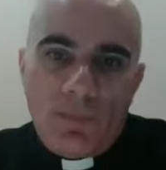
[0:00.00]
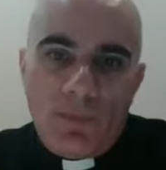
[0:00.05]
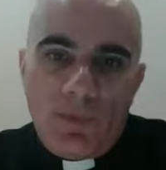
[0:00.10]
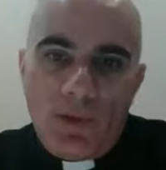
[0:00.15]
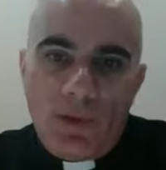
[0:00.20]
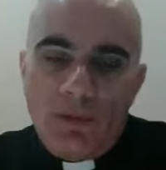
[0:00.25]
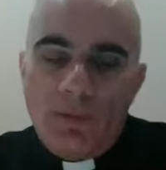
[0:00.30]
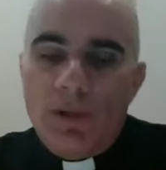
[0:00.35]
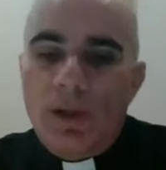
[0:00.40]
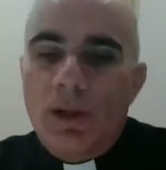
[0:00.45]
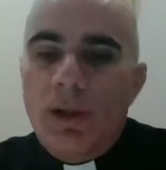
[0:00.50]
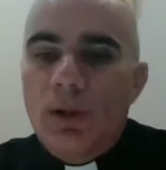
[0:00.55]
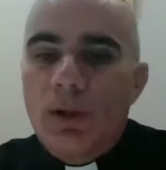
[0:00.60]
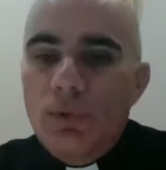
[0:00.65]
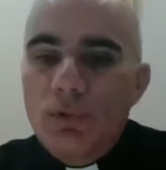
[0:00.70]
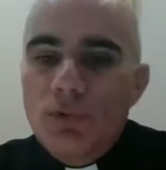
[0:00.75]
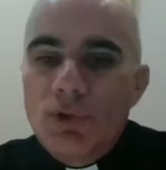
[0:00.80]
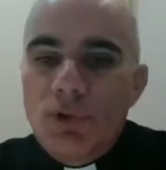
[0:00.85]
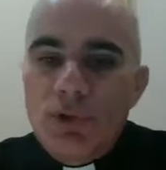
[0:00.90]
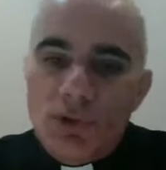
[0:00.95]
niewiele
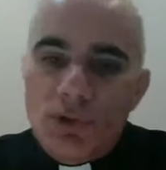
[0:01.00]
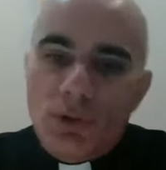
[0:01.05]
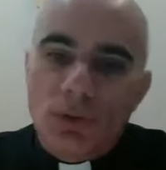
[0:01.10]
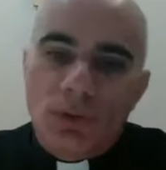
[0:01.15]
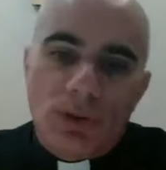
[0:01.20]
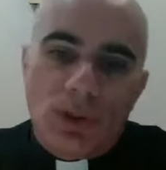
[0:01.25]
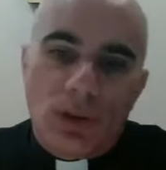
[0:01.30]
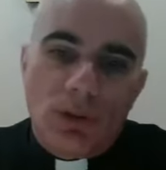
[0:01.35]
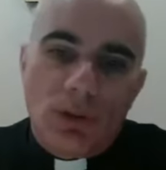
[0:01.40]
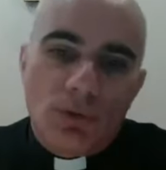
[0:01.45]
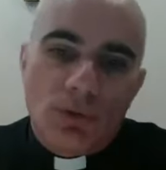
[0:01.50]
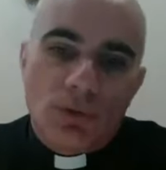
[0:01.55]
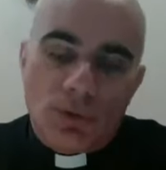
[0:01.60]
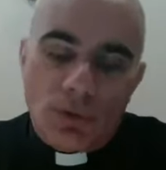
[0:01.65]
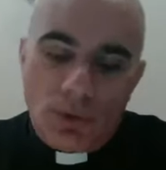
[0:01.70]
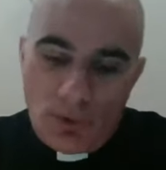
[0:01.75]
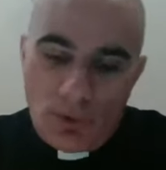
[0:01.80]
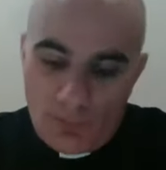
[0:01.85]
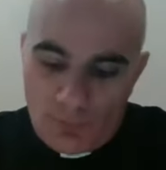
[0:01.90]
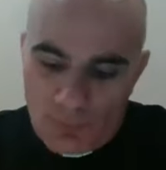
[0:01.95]
różni się od tego,
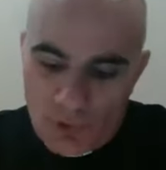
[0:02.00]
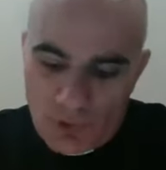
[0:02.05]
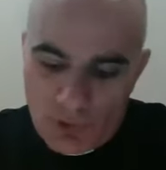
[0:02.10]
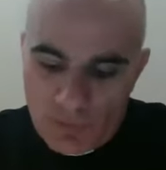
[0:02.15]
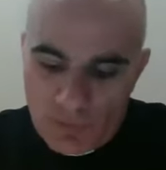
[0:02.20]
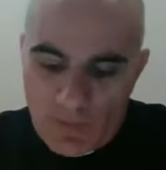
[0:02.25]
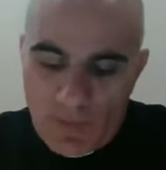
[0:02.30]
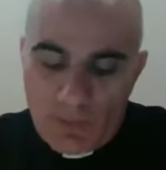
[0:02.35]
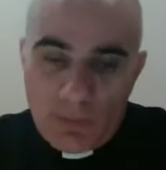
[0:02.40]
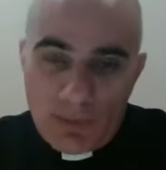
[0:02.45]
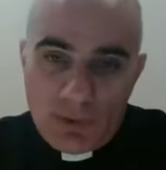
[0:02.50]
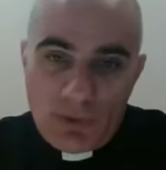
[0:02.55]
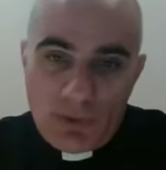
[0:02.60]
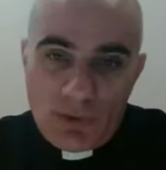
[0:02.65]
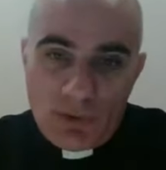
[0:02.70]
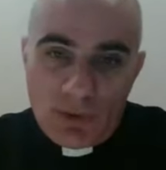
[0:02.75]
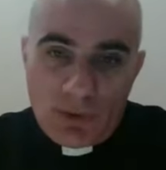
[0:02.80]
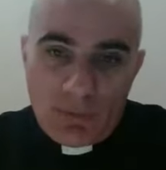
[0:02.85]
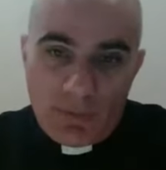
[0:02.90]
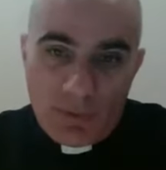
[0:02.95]
co przeżywamy
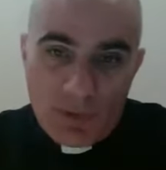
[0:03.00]
dzisiaj.